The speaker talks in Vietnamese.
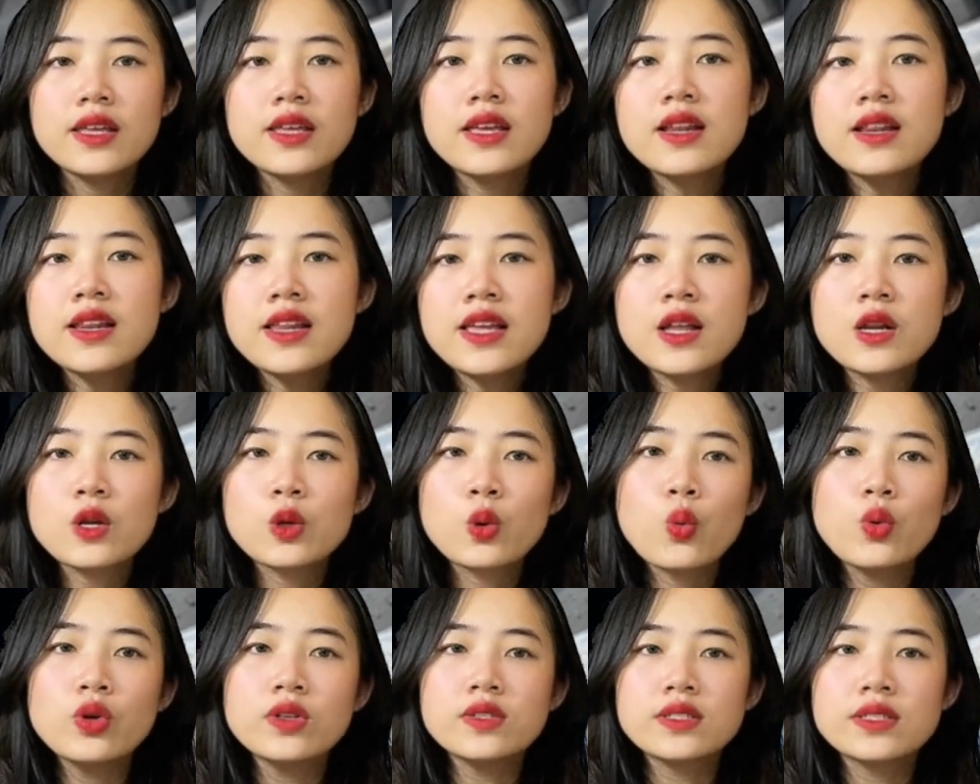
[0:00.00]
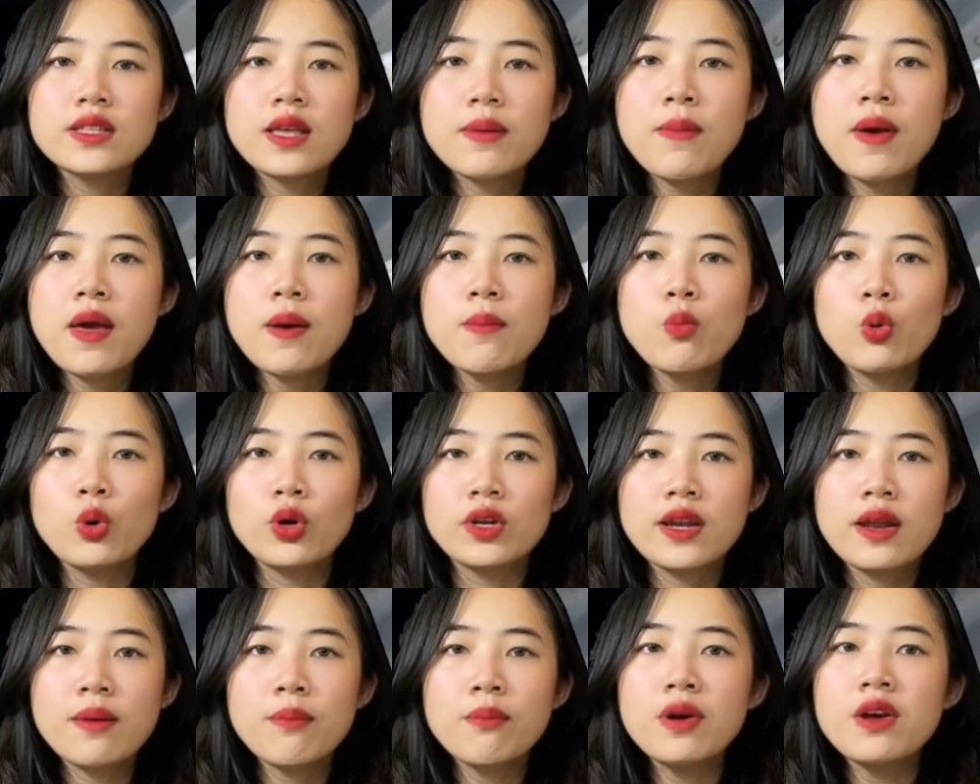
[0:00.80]
Yên liền của
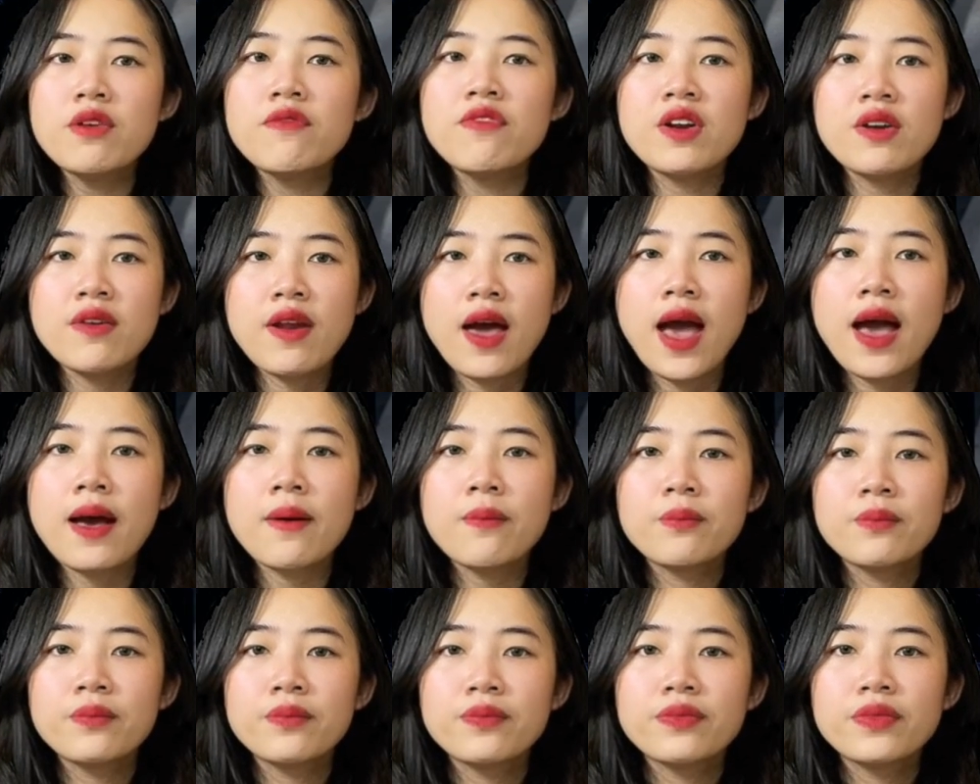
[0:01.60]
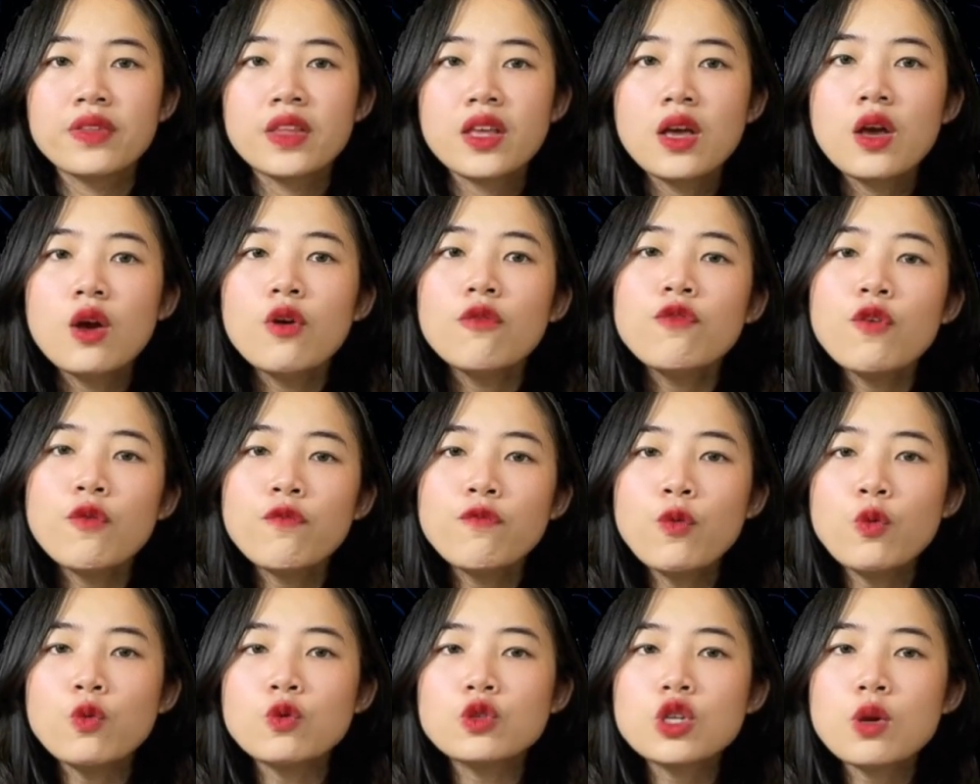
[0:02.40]
CB150 Vera Phục
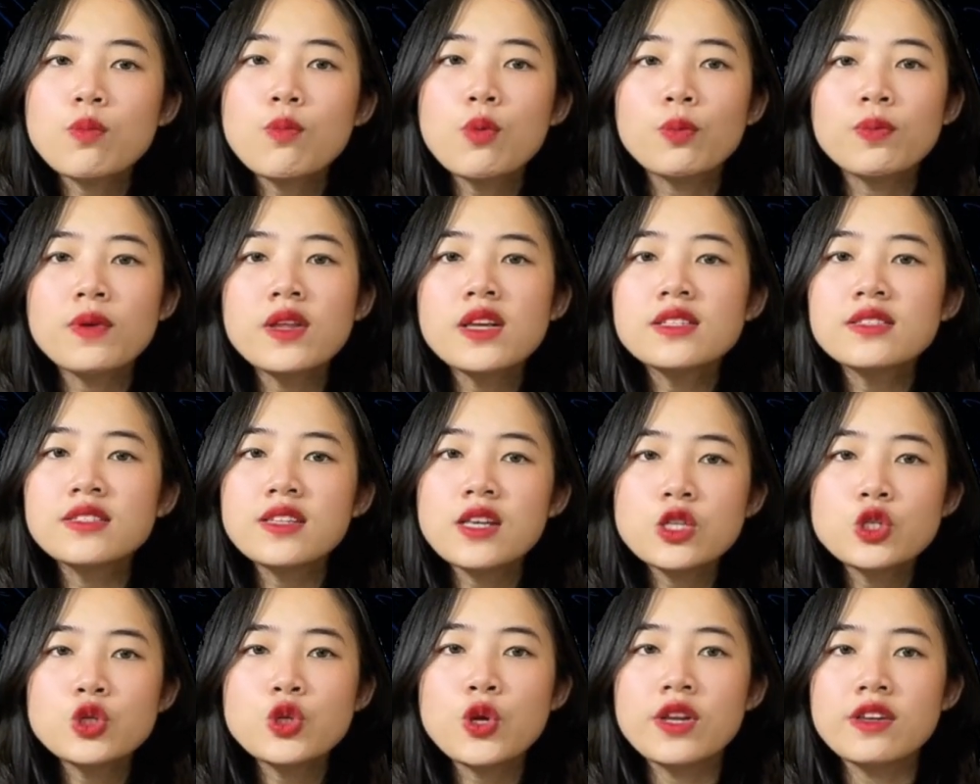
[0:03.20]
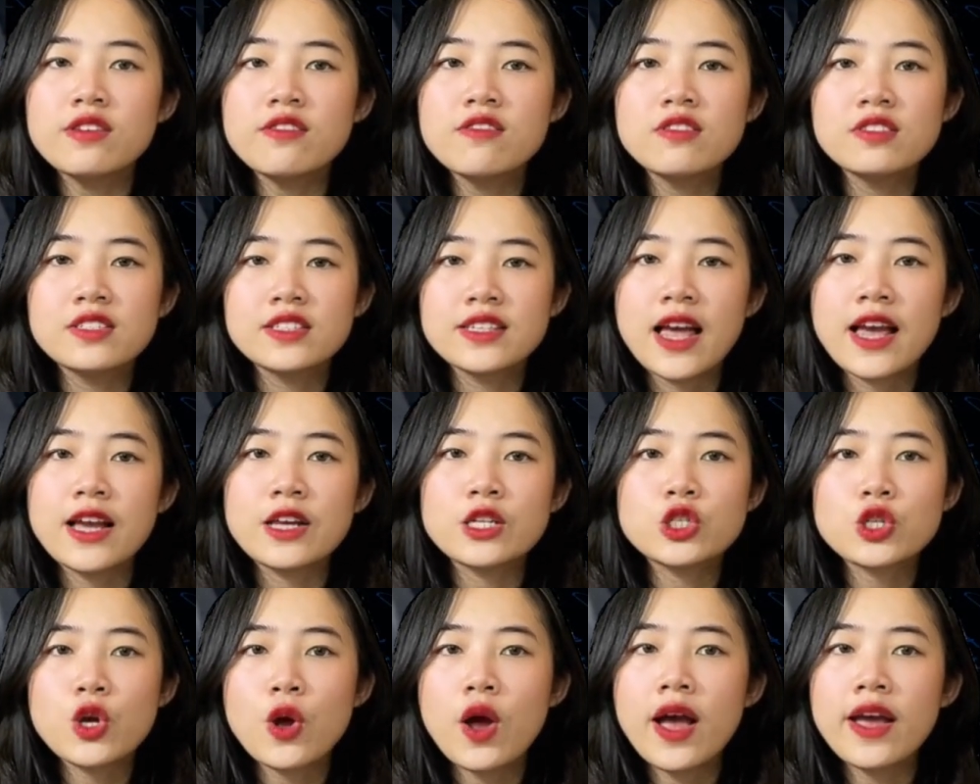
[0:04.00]
vụ cho mục đích di chuyển đường dài
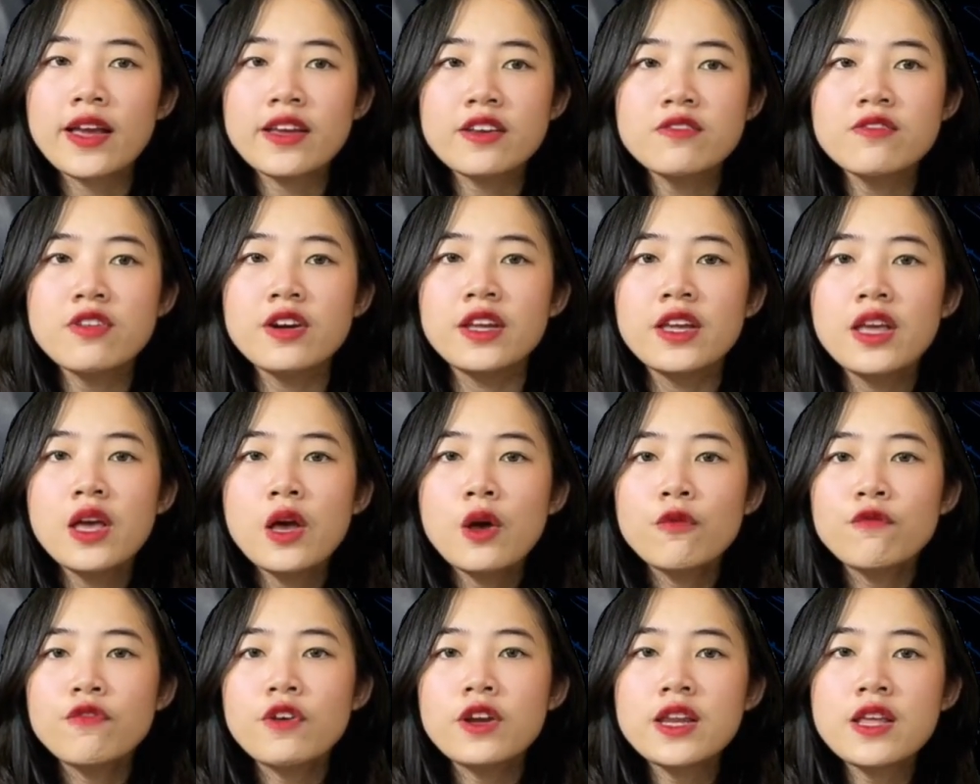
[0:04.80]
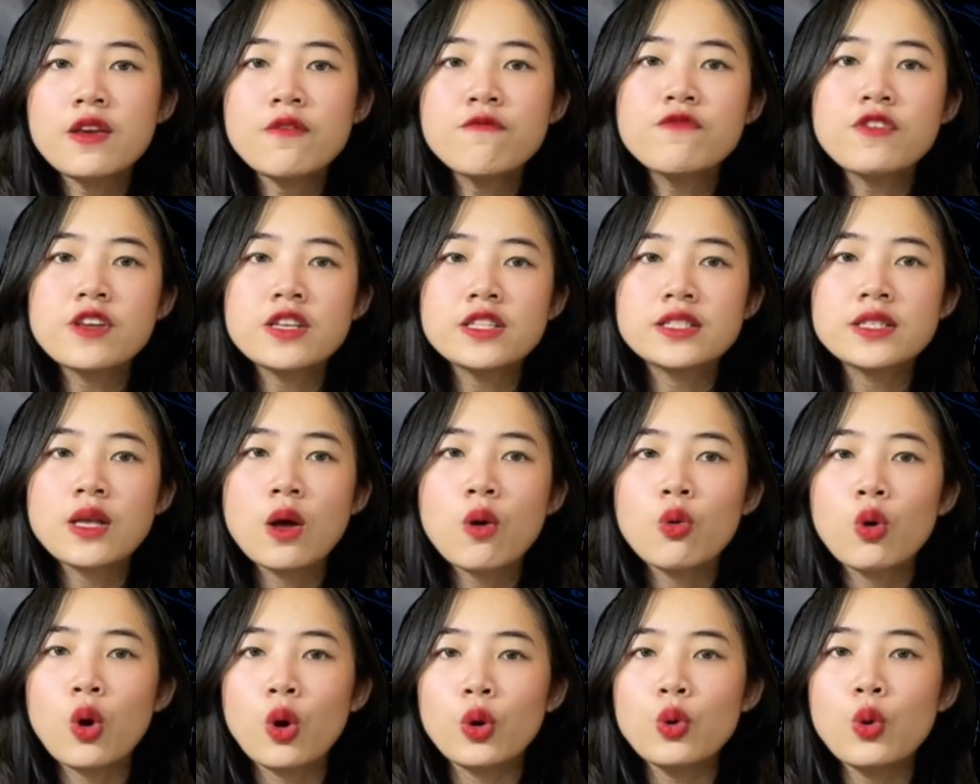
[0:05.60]
cho hai người, phần yên phía
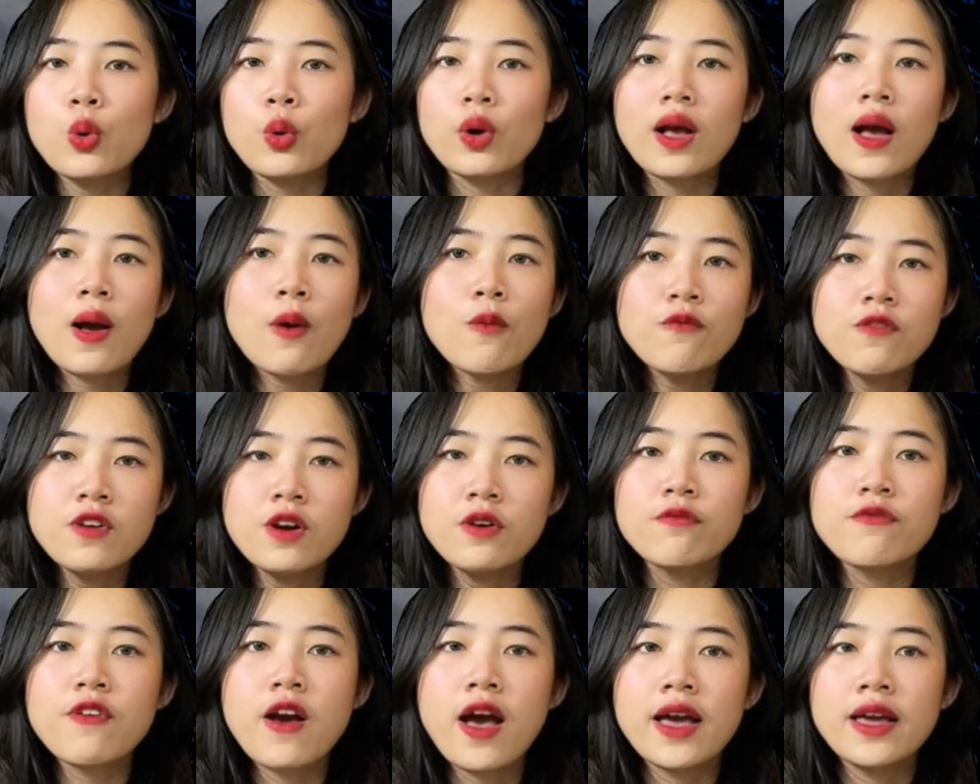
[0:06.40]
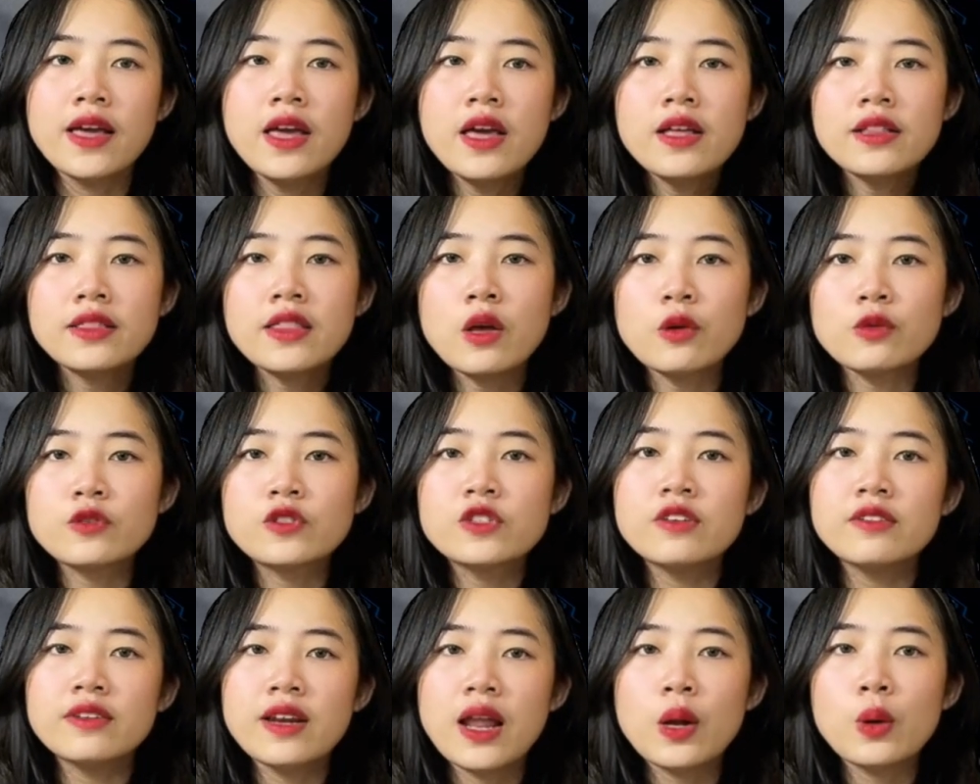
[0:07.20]
sau có độ cao vừa phải, tạo
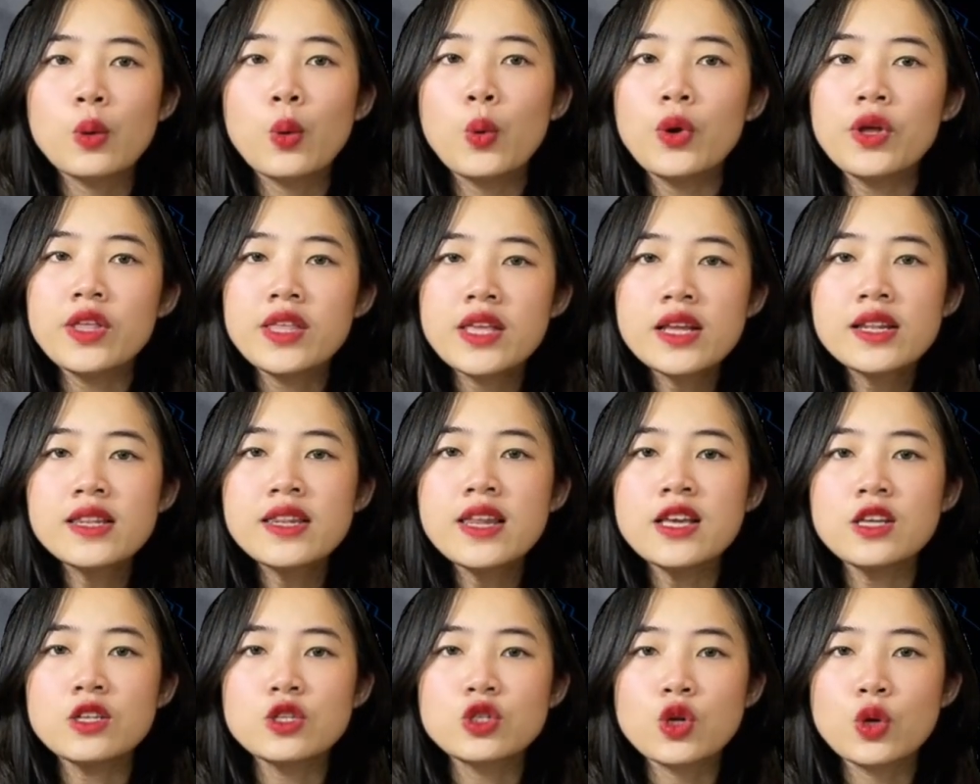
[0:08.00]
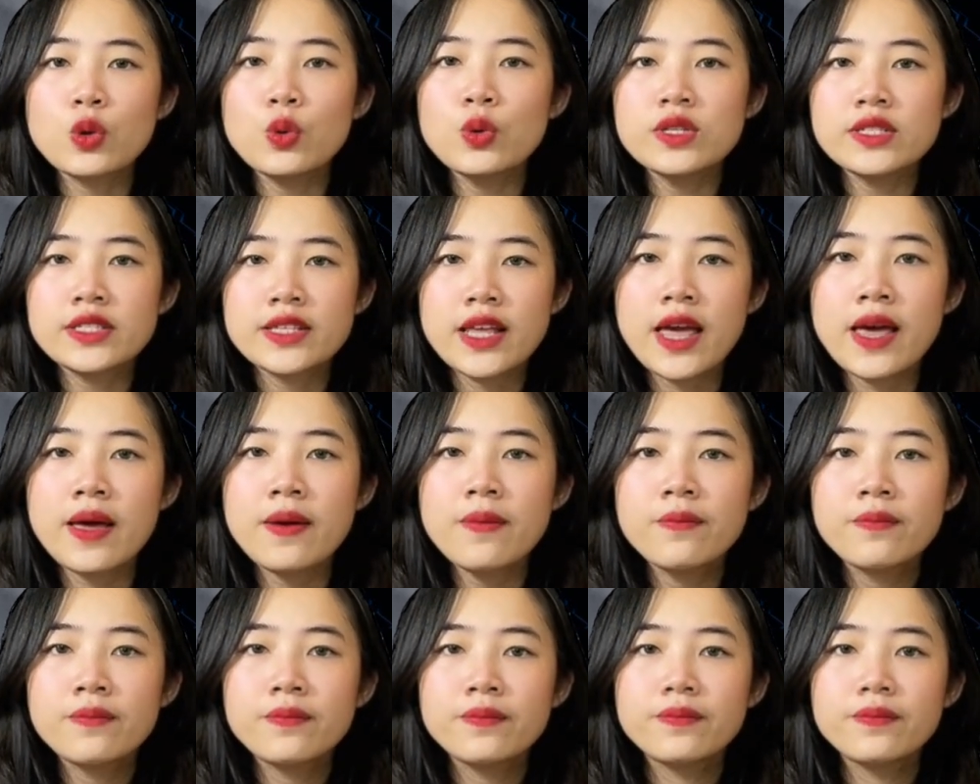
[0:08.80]
sự đàn hồi nhất định cho đuôi xe.